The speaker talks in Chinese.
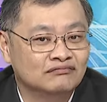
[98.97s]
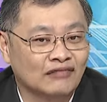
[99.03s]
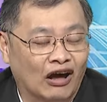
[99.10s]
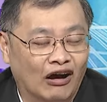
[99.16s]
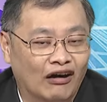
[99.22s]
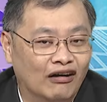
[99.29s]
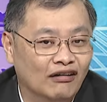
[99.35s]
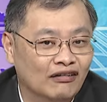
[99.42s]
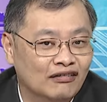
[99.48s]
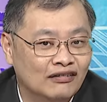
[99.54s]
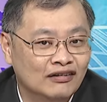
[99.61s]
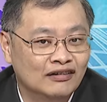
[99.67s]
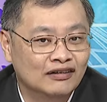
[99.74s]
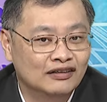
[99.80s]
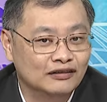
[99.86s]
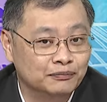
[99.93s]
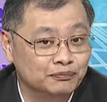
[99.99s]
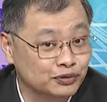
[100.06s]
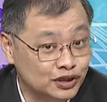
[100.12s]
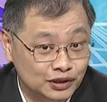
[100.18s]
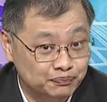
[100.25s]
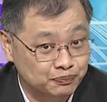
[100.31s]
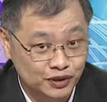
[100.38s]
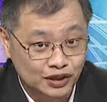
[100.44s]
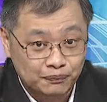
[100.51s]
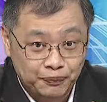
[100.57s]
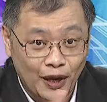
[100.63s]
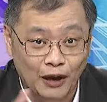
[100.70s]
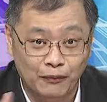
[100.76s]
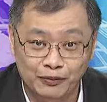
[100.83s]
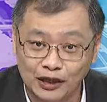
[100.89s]
哦，你不是不是
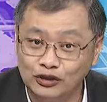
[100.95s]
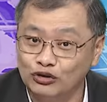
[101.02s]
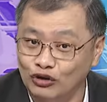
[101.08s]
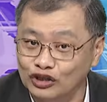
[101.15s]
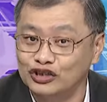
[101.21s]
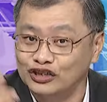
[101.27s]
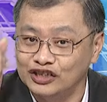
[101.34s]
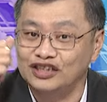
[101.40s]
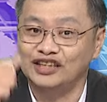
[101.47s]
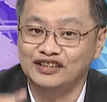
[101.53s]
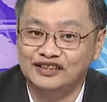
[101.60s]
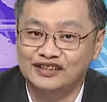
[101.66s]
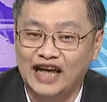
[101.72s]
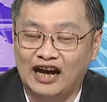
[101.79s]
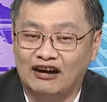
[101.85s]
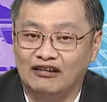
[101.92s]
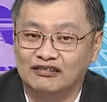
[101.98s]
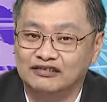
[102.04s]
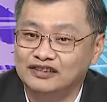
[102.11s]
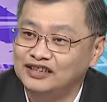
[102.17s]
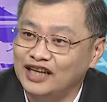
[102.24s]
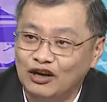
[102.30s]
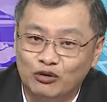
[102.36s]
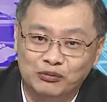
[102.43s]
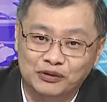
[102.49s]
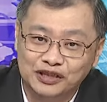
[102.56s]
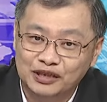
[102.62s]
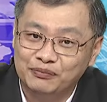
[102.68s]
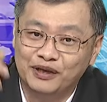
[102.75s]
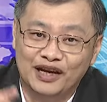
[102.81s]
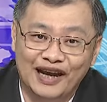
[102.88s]
票比较多就一定上哦。你像我们
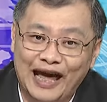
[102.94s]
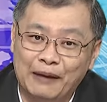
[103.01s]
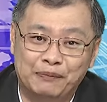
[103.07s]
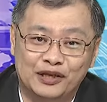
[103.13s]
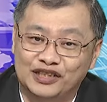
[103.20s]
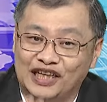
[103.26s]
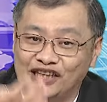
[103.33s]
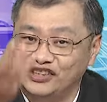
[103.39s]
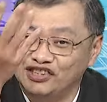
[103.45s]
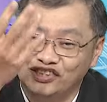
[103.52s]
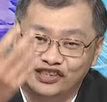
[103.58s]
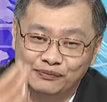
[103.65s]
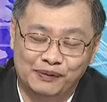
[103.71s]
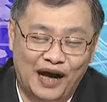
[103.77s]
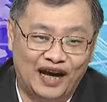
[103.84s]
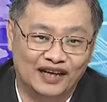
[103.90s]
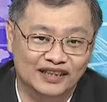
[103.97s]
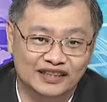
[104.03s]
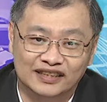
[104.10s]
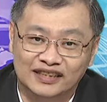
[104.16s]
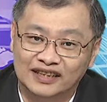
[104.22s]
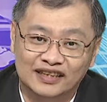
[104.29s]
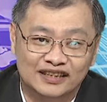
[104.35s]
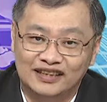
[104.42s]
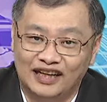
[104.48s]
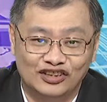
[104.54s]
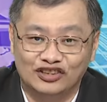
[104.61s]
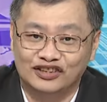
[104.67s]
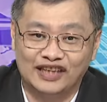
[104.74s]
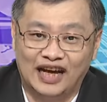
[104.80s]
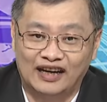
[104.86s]
这边赖皮才四十趴而已，他
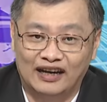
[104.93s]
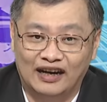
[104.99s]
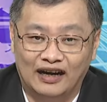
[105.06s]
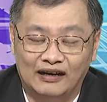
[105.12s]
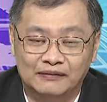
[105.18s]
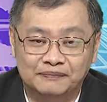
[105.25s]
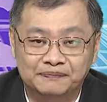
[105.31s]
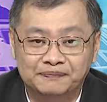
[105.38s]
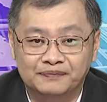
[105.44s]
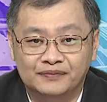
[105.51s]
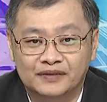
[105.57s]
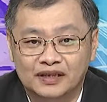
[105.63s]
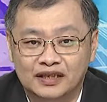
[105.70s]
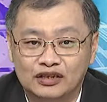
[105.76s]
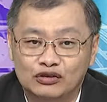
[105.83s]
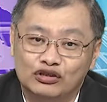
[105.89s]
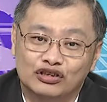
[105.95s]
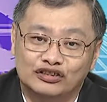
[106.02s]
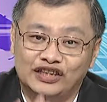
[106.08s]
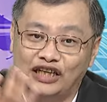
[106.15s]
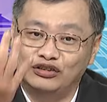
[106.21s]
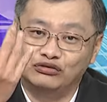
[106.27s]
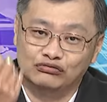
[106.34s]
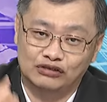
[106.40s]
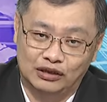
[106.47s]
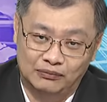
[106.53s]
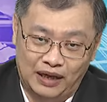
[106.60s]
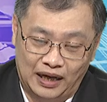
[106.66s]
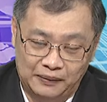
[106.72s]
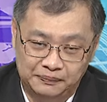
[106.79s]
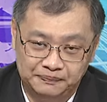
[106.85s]
就上了，因为有三组人
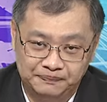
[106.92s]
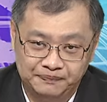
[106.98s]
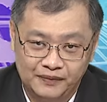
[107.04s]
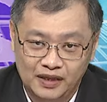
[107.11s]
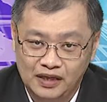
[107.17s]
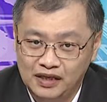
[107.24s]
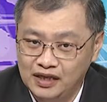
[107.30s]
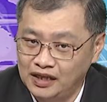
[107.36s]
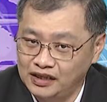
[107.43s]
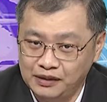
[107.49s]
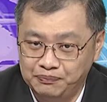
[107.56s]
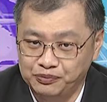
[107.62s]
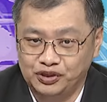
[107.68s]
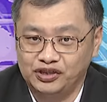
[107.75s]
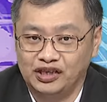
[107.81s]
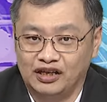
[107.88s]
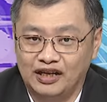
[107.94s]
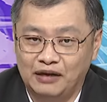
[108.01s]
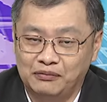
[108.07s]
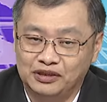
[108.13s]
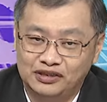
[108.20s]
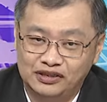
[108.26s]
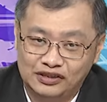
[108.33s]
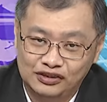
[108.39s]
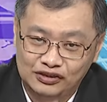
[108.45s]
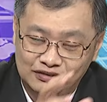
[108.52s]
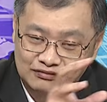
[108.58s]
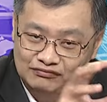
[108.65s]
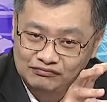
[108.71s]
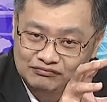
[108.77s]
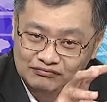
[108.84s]
嘛。他就不不是哦，他们是
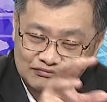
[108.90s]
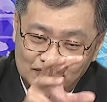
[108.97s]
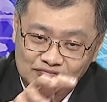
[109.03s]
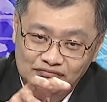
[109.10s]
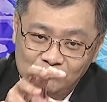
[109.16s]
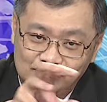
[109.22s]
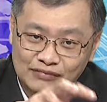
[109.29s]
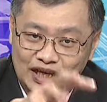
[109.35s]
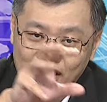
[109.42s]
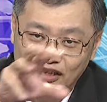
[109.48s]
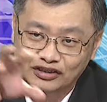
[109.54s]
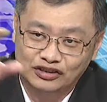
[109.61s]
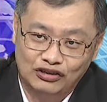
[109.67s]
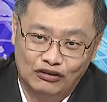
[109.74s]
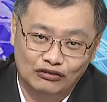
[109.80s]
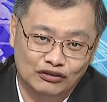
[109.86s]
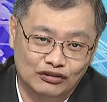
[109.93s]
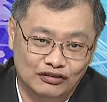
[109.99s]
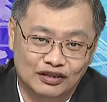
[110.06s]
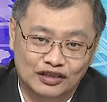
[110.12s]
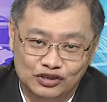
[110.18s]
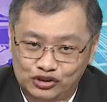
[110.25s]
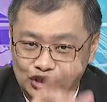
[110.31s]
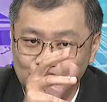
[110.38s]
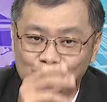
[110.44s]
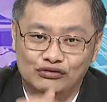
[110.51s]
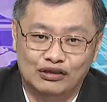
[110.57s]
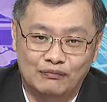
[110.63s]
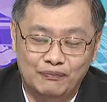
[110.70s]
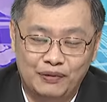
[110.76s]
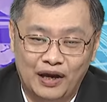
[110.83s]
每个州有那个选举
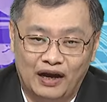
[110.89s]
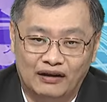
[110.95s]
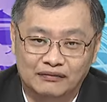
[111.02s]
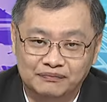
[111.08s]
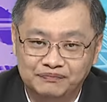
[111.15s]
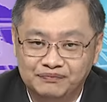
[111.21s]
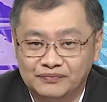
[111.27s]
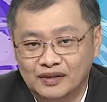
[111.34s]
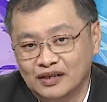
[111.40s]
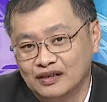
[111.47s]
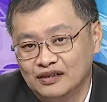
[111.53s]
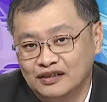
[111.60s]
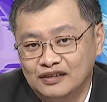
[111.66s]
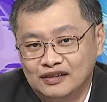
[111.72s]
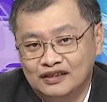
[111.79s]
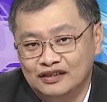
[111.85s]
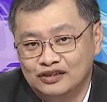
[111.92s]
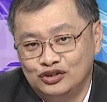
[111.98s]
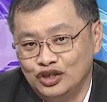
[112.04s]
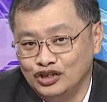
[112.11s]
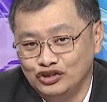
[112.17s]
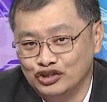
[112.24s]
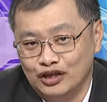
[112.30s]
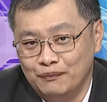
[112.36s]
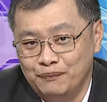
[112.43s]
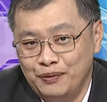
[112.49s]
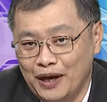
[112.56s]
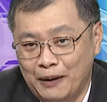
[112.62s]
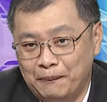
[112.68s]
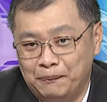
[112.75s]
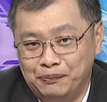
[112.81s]
人票，选举人
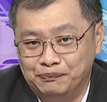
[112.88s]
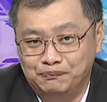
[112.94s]
票。